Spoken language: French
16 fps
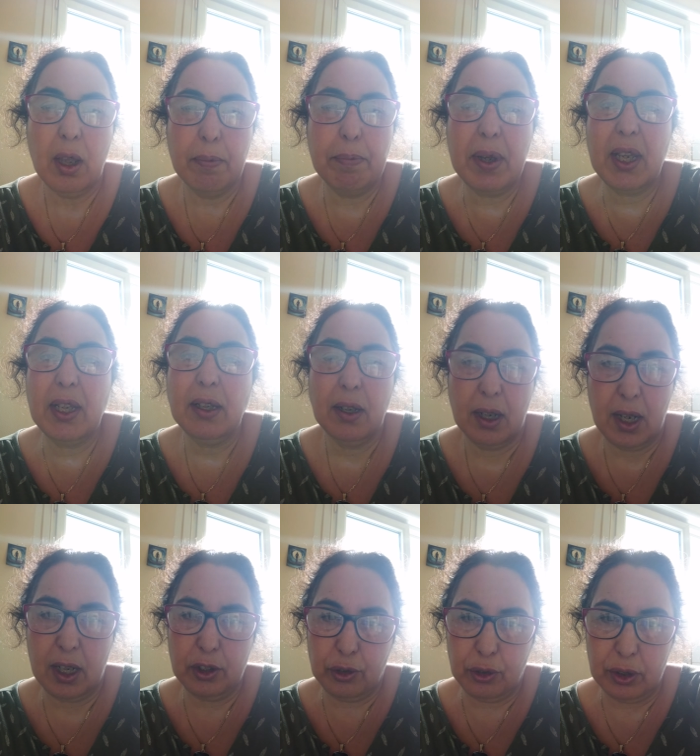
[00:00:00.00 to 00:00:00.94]
Mais
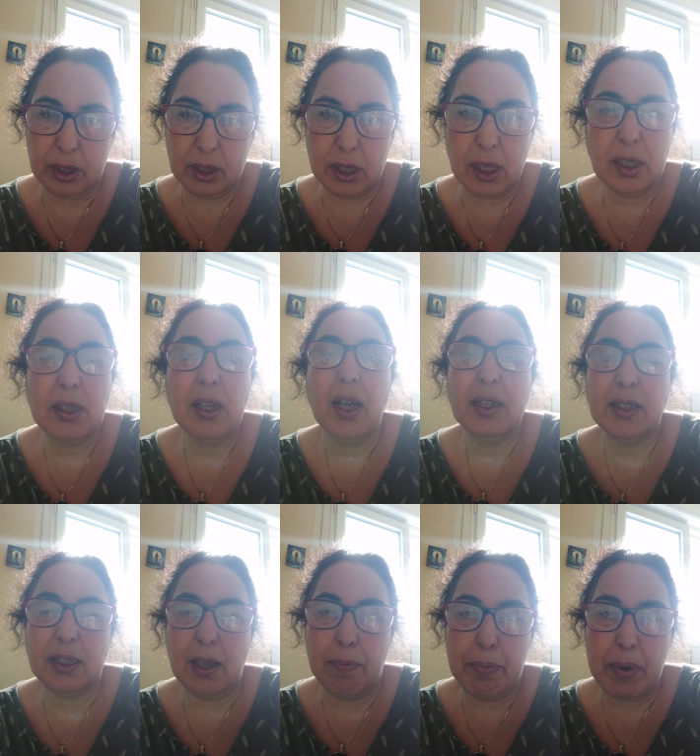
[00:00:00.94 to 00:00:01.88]
la justice
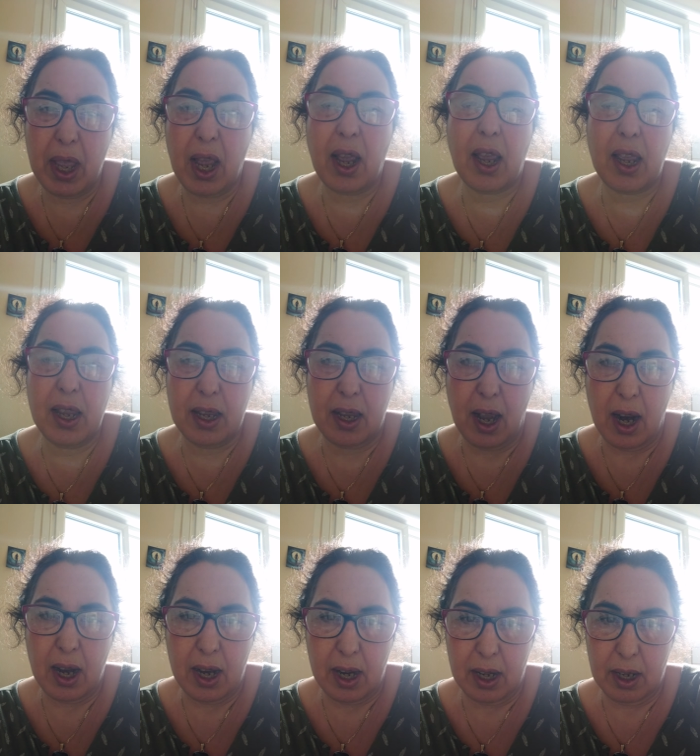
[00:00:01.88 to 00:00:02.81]
s'est bien
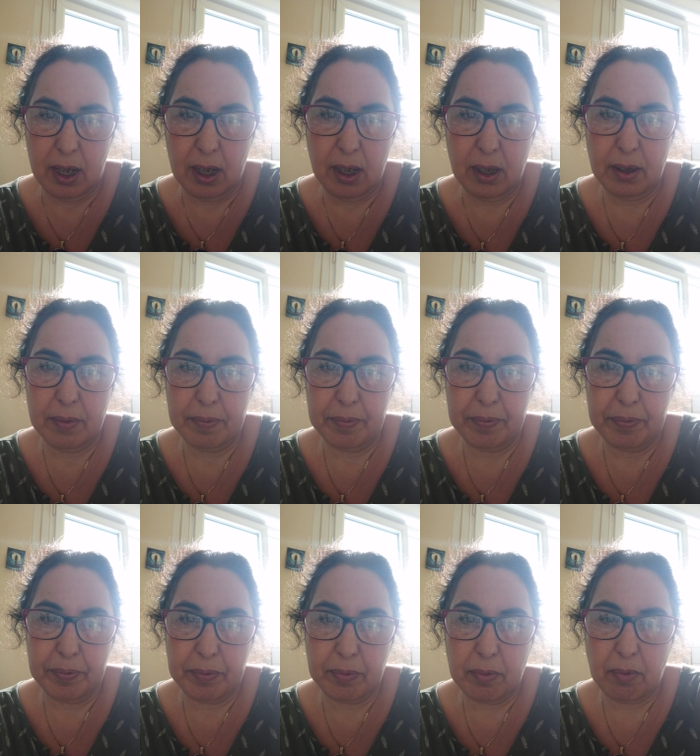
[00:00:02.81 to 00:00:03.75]
régalée.
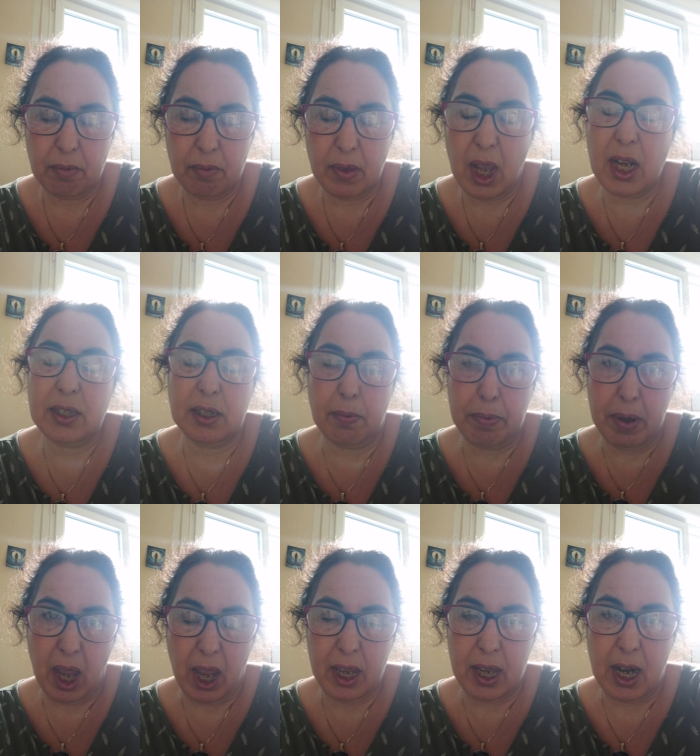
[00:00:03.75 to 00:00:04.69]
Elle s'est
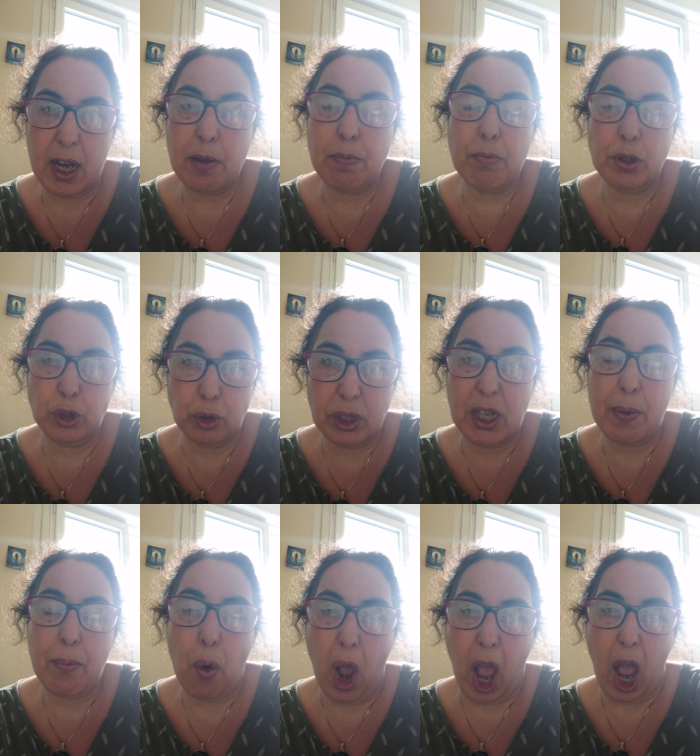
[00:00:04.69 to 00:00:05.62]
bien régalée de me
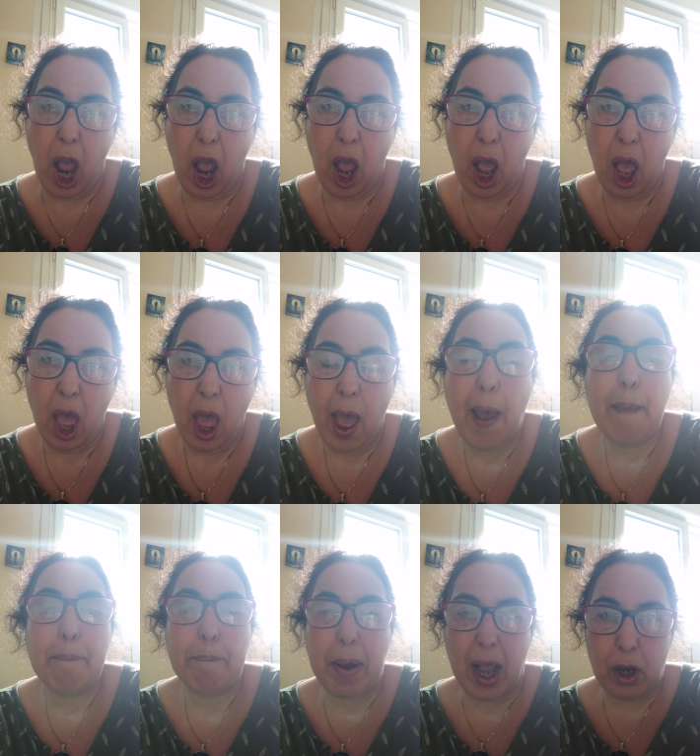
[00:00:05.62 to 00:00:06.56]
juger, moi.
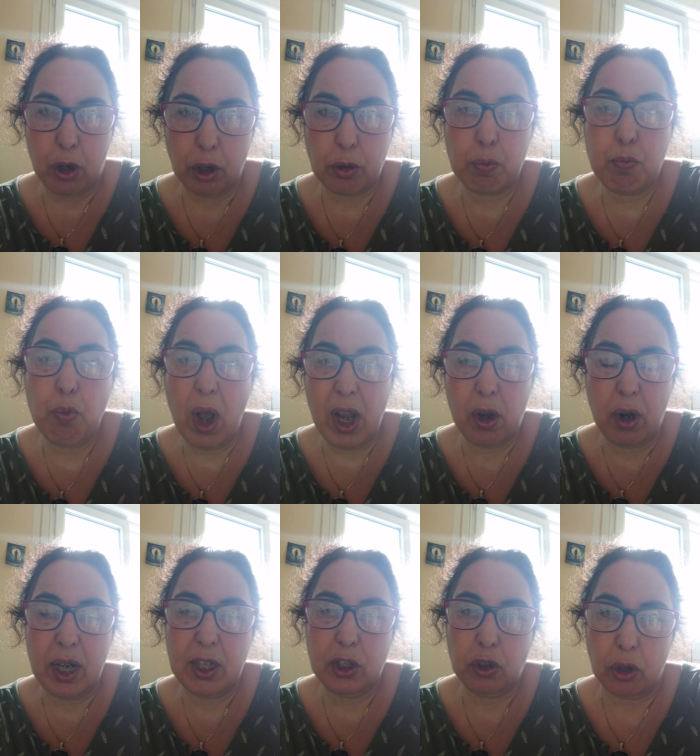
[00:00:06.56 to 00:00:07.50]
Par contre, moi,
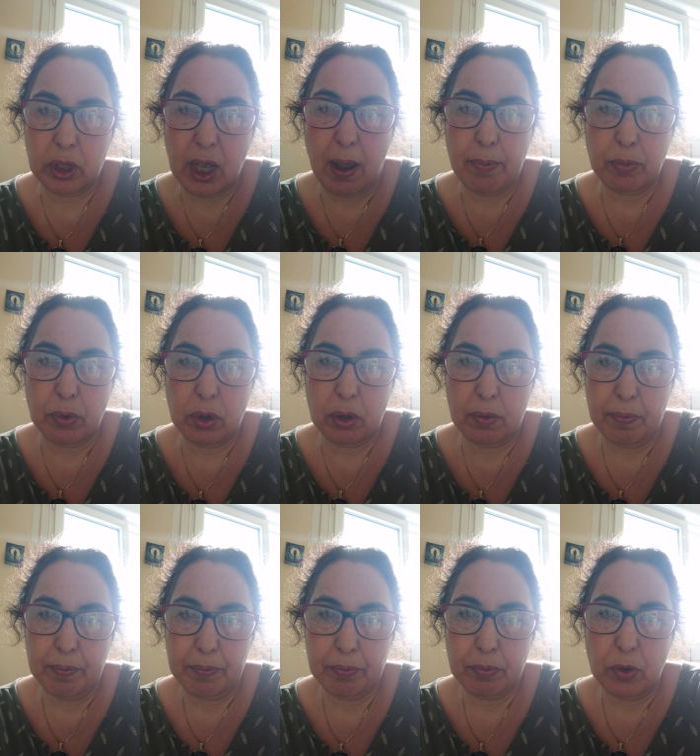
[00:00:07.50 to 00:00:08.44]
quand les gendarmes
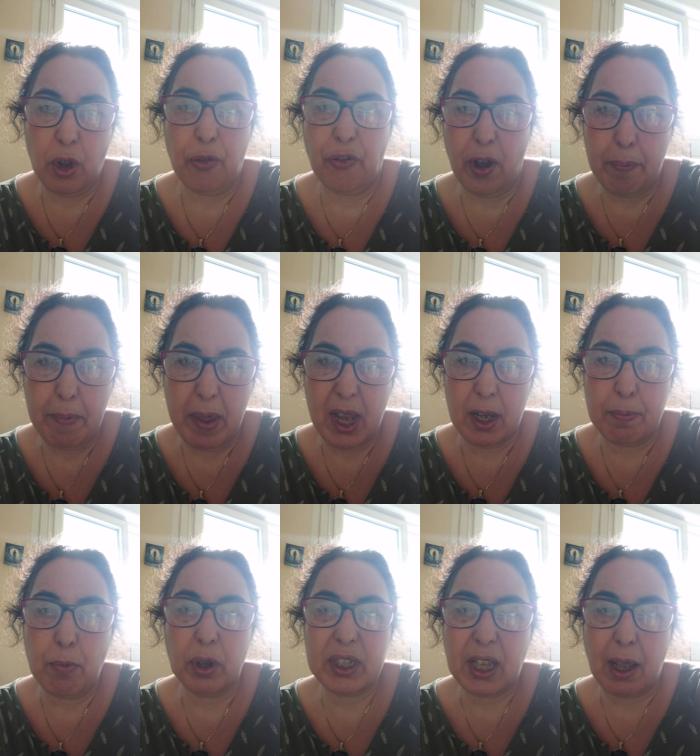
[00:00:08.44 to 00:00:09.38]
de Famec
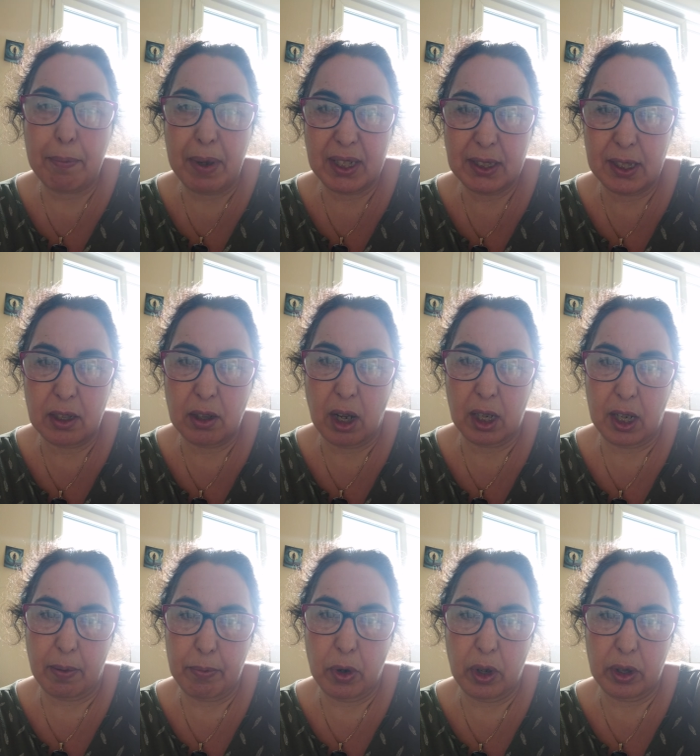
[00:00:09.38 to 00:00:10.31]
m'ont tabassé dans la
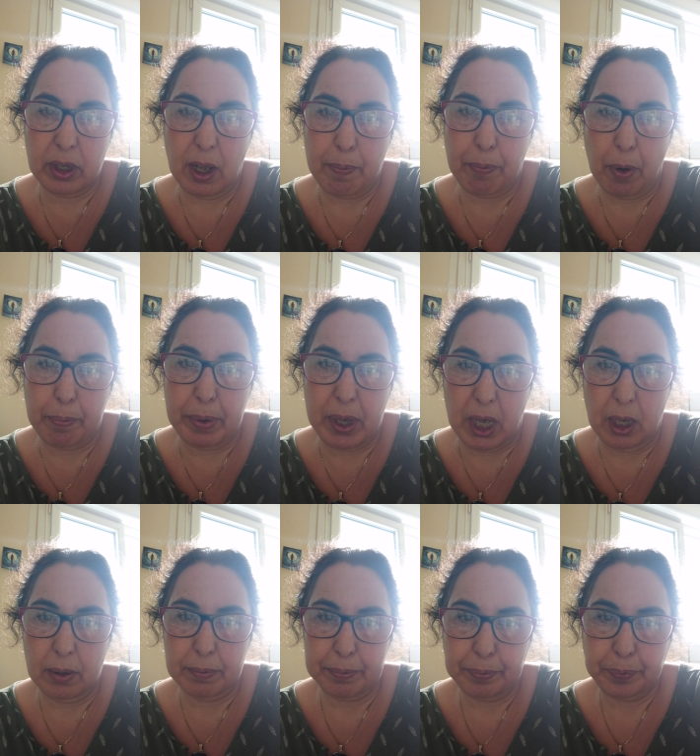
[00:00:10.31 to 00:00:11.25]
camionnette des
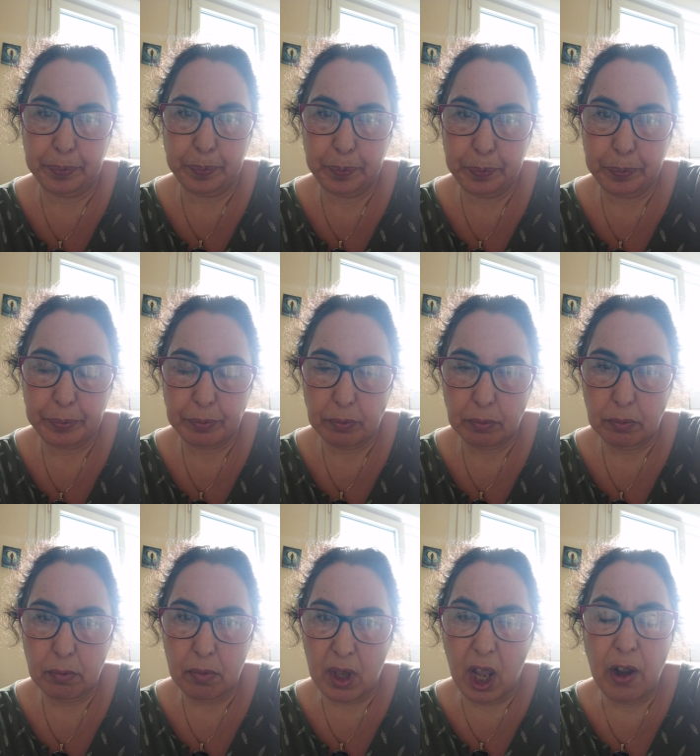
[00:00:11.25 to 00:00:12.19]
pompiers,
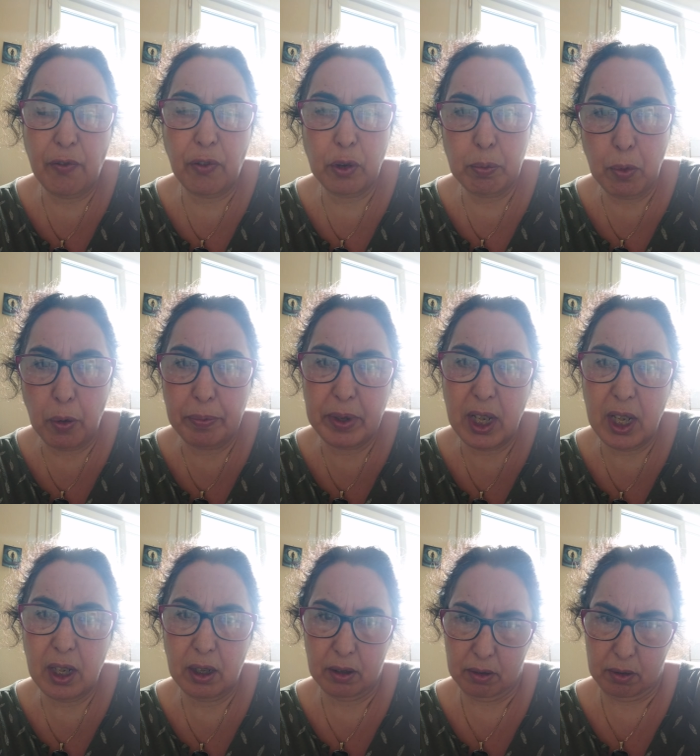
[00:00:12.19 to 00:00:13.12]
avant de
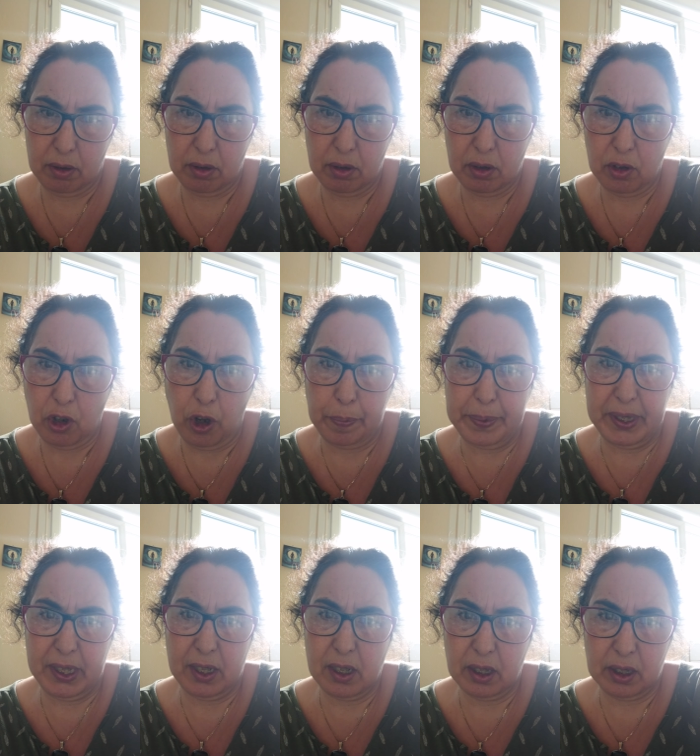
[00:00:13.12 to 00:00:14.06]
m'emmener en
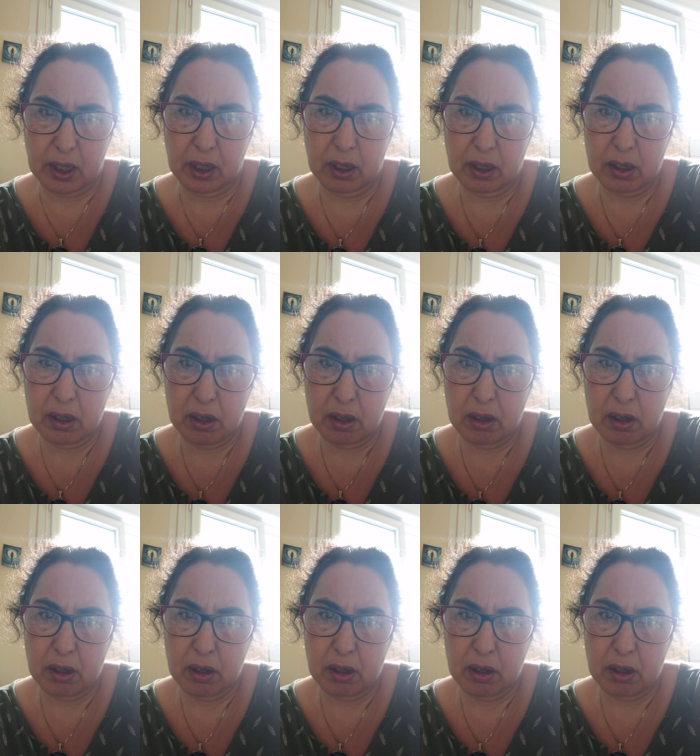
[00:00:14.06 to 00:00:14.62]
psychiatrie,